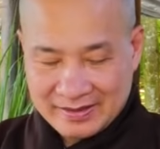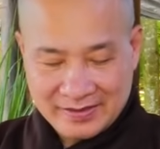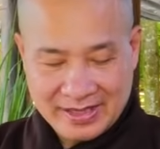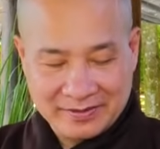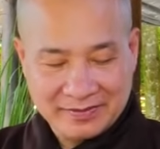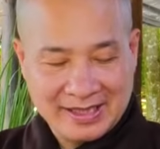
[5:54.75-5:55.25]

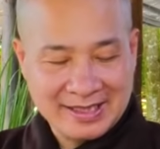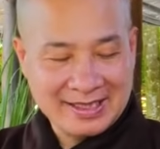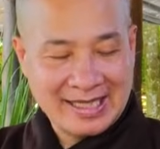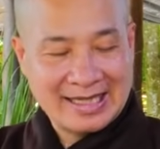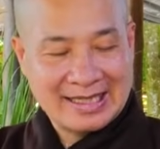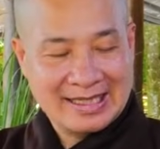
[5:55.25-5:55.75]
Bây giờ chúng ta sẽ
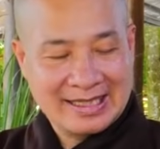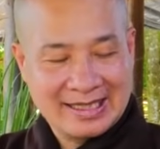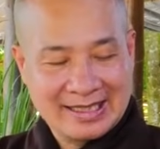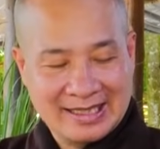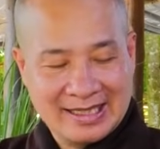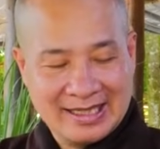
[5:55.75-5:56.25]
tách
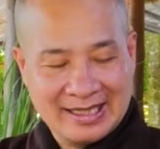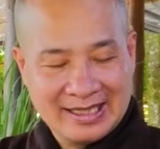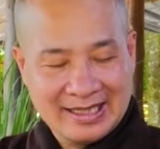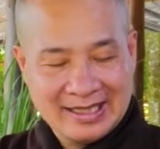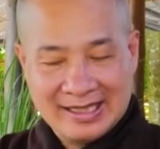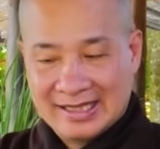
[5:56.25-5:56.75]
nè,
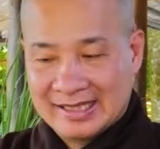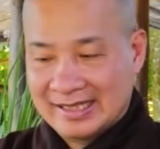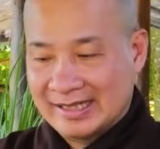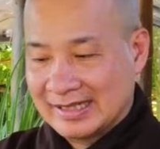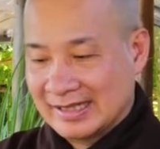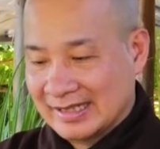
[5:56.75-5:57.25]

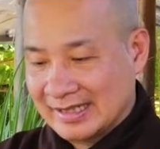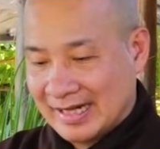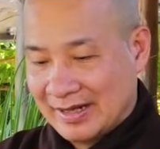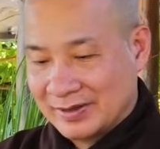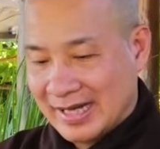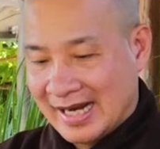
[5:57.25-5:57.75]

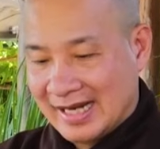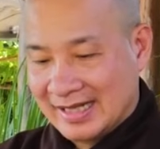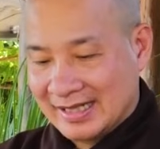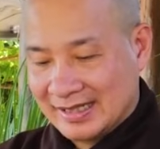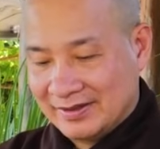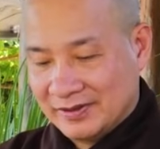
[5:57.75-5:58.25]
gạo ra
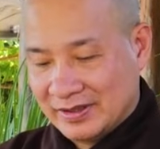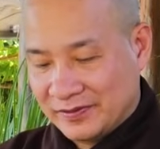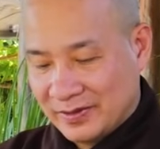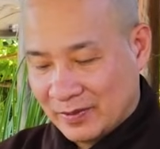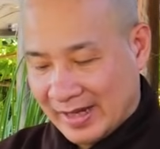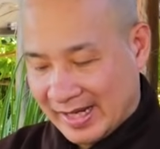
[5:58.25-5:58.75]
ở
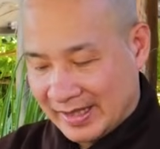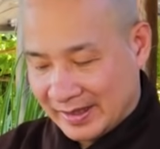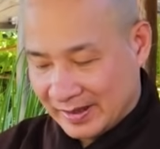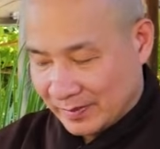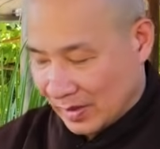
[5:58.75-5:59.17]
phía ngoài,